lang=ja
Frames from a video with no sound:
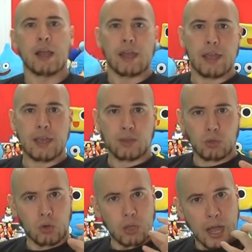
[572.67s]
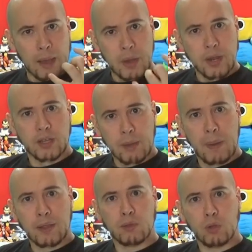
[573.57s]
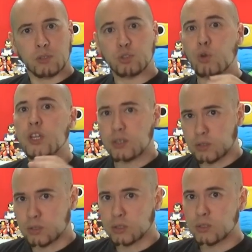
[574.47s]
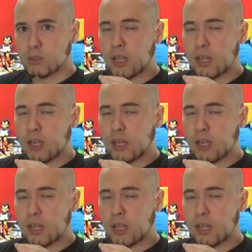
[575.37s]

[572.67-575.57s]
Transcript: えっとアメリカ版のソニックだ